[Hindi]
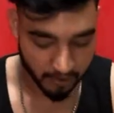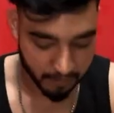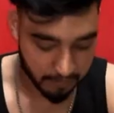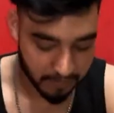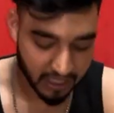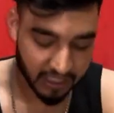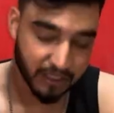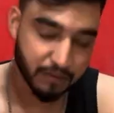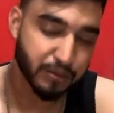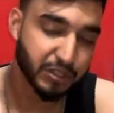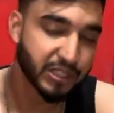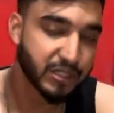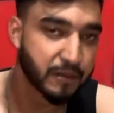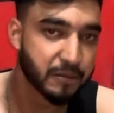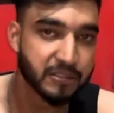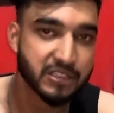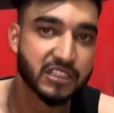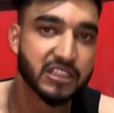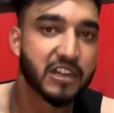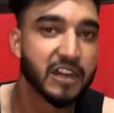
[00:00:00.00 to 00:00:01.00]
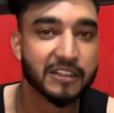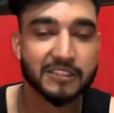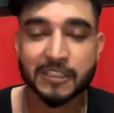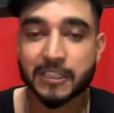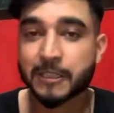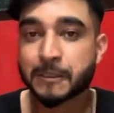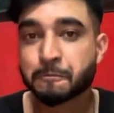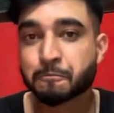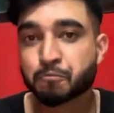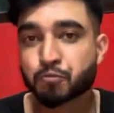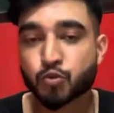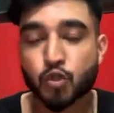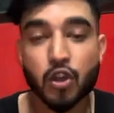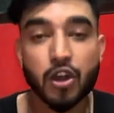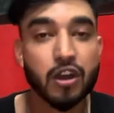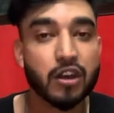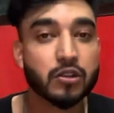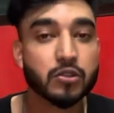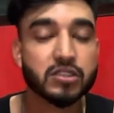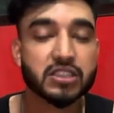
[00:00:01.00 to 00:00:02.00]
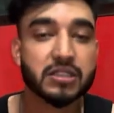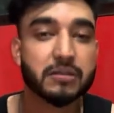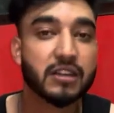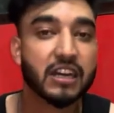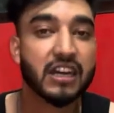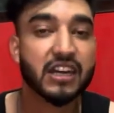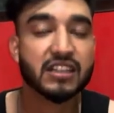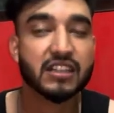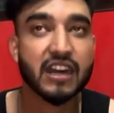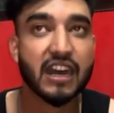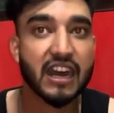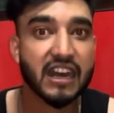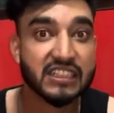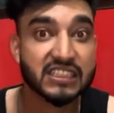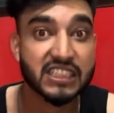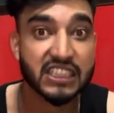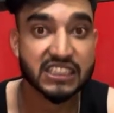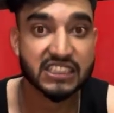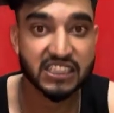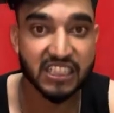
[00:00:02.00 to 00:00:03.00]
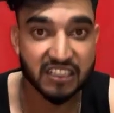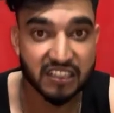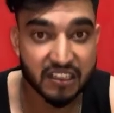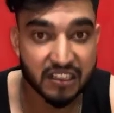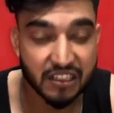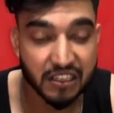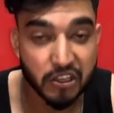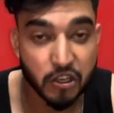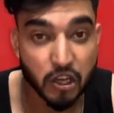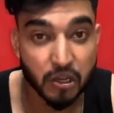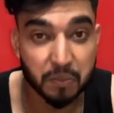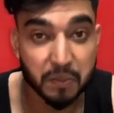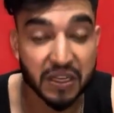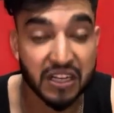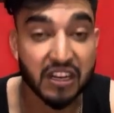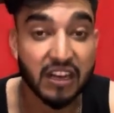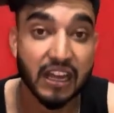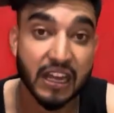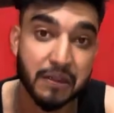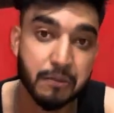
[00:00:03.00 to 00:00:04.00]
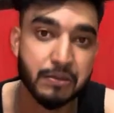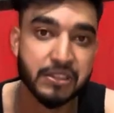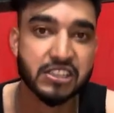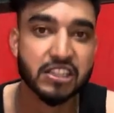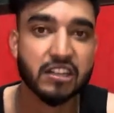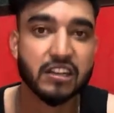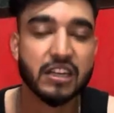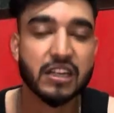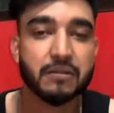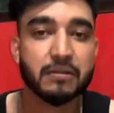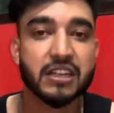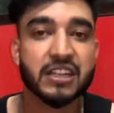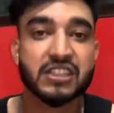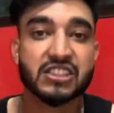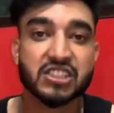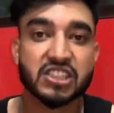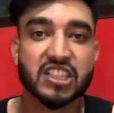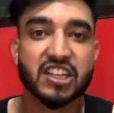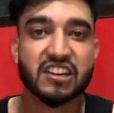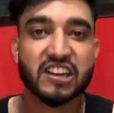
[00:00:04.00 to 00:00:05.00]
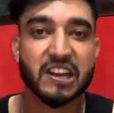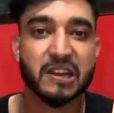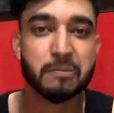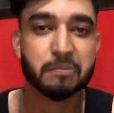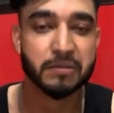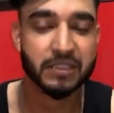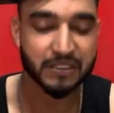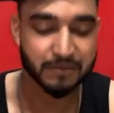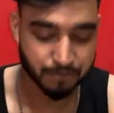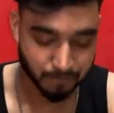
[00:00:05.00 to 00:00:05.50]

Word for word: बाकी फटाफट से खाते हैं और उसके बाद आज है सैटरडे और मैंने लाइव भी चलना है भाई इंस्टाग्राम पे